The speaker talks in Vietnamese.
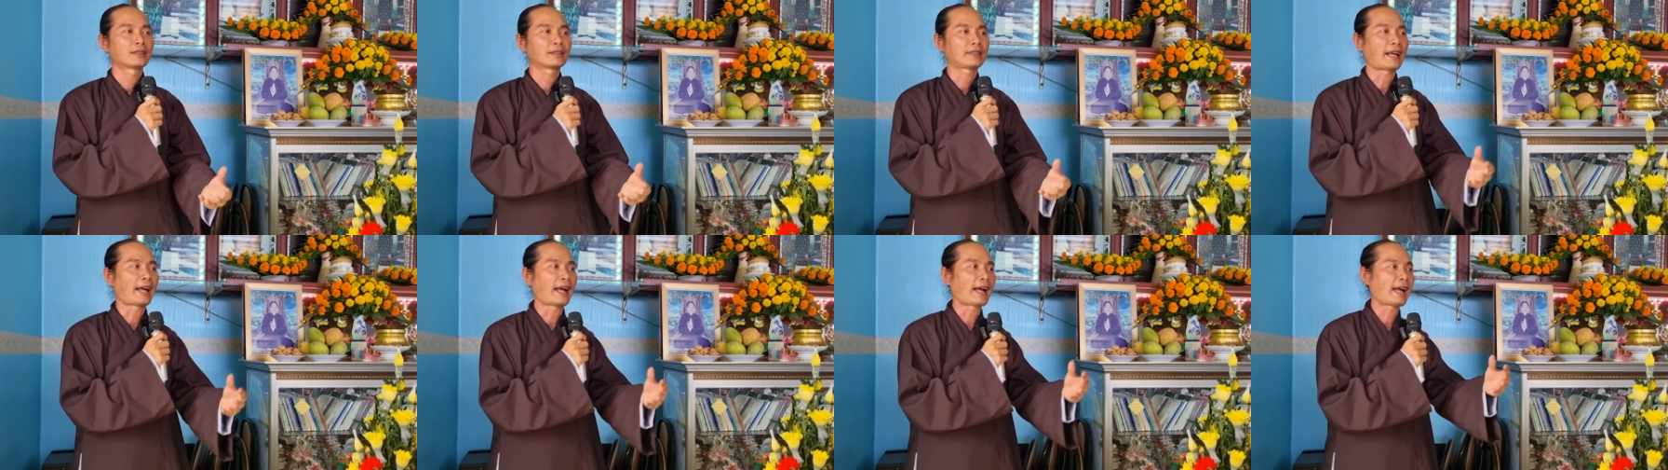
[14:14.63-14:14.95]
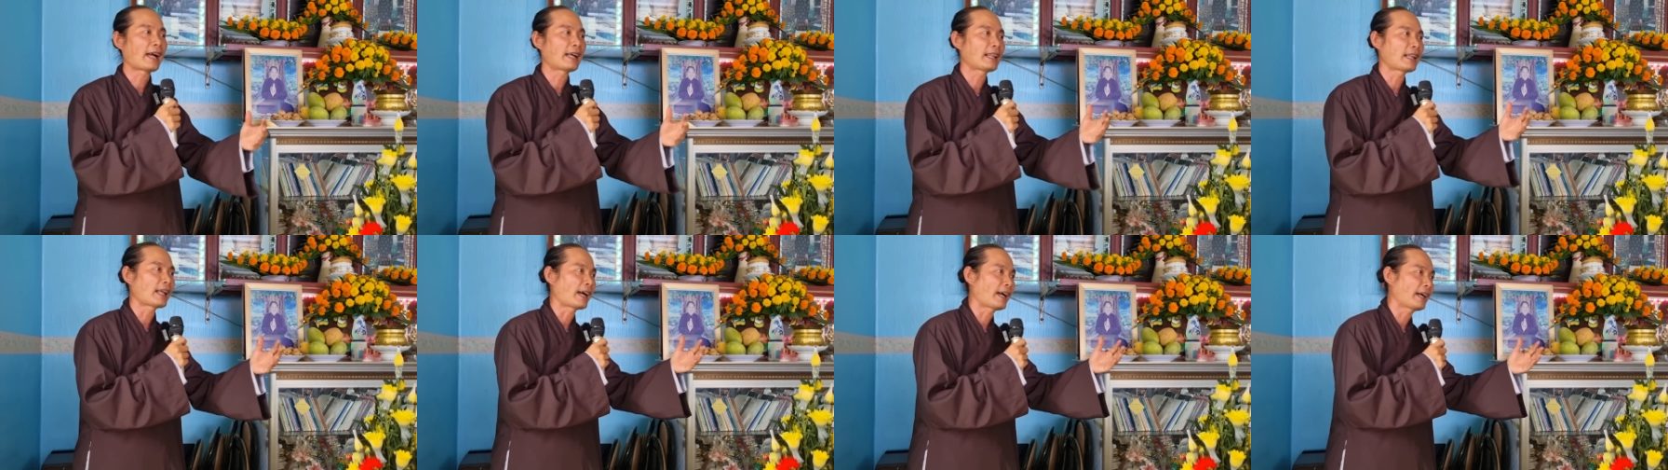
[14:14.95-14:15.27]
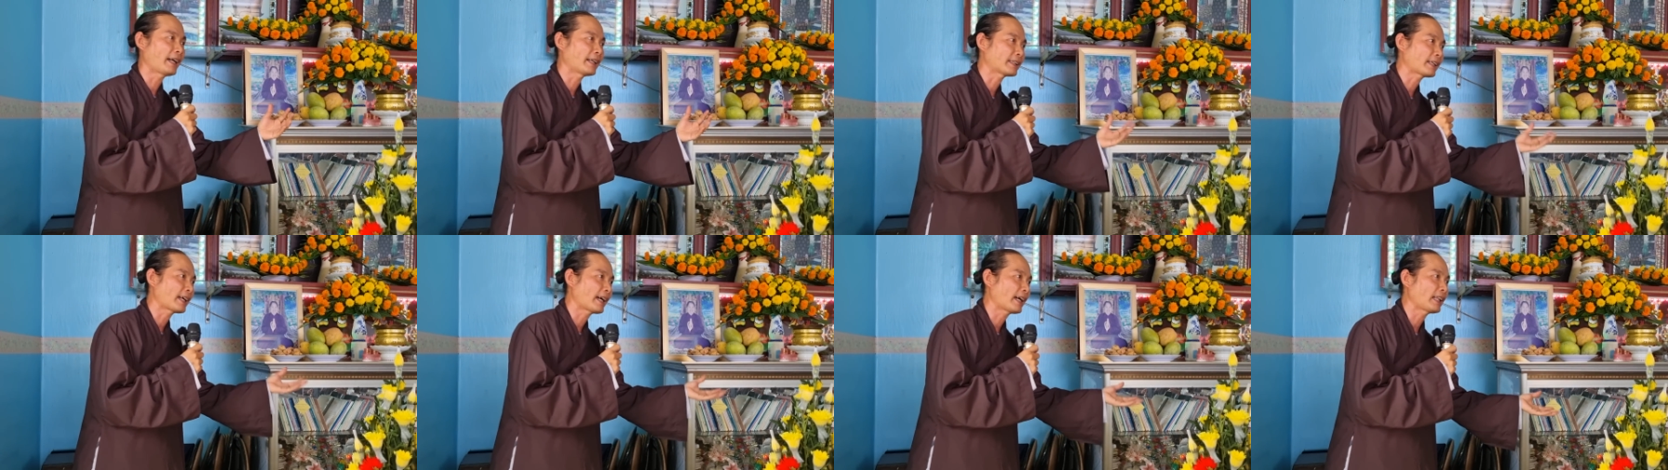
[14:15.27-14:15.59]
Trả
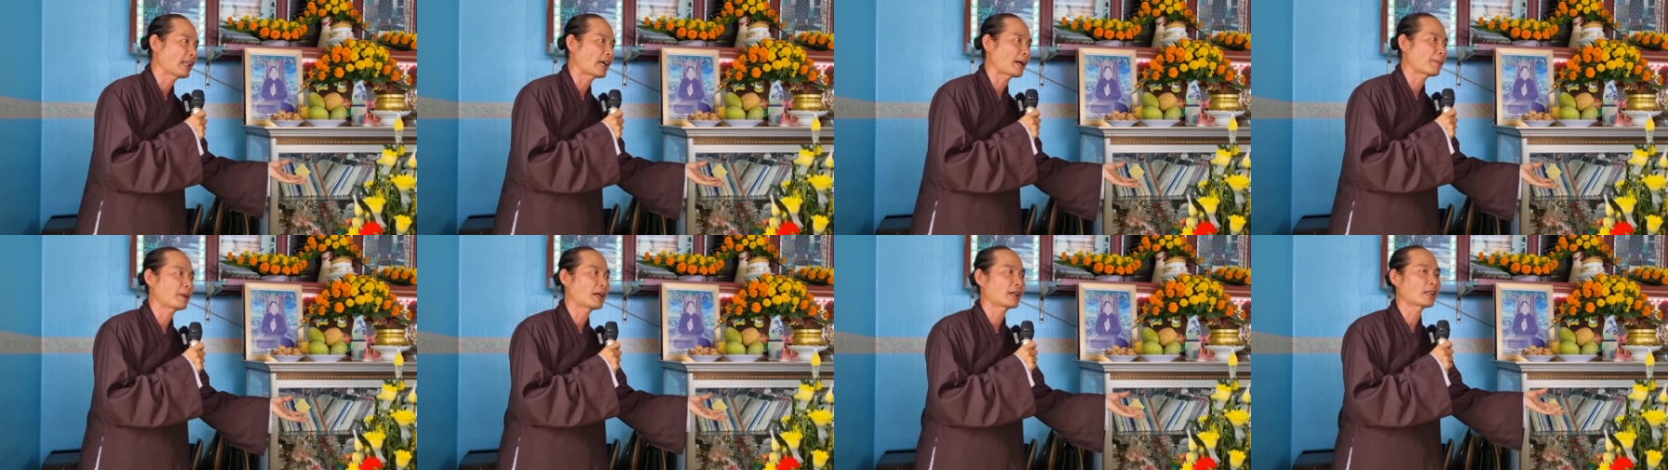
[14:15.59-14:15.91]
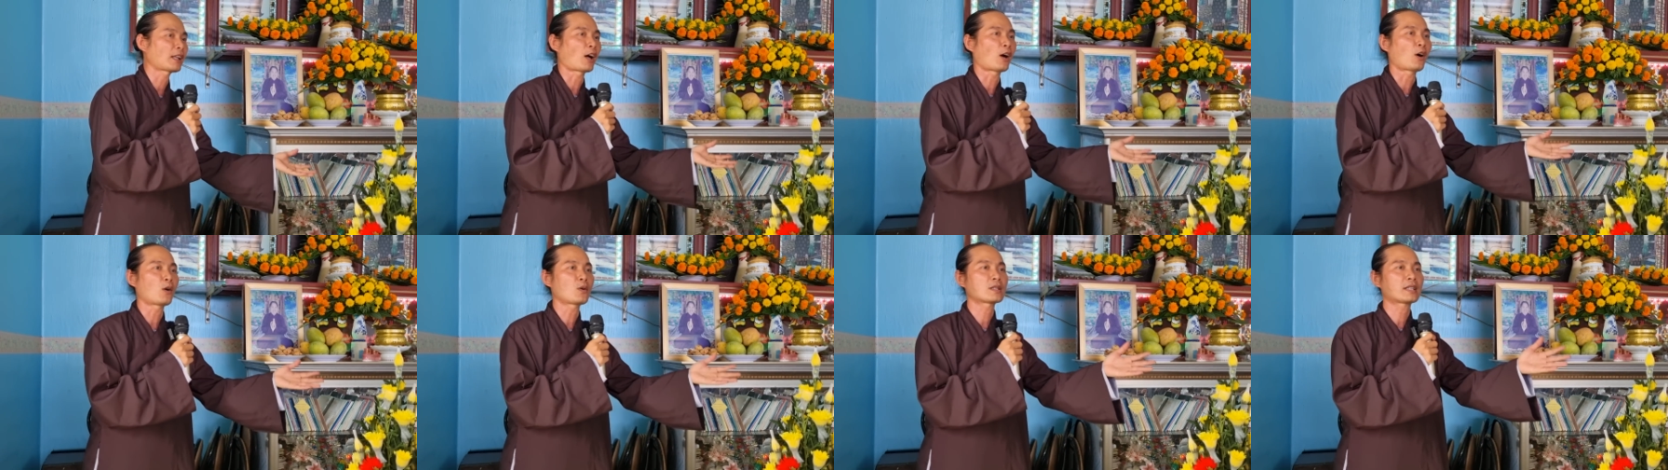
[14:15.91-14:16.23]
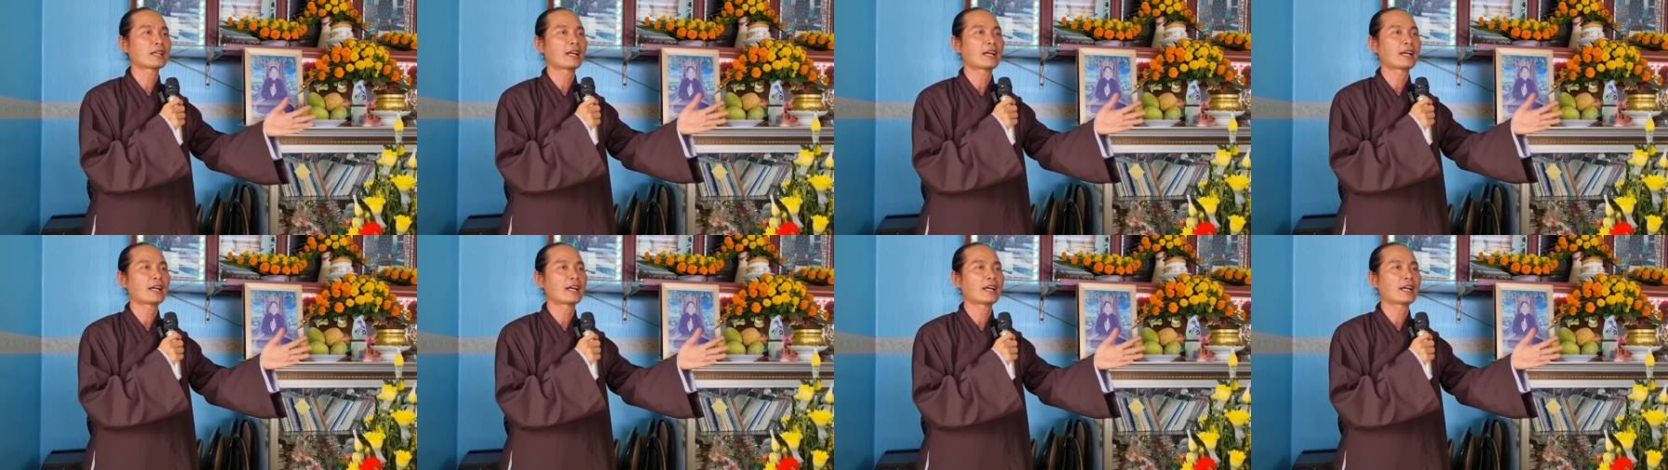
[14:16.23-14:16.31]
lại người ta làm ăn lỗ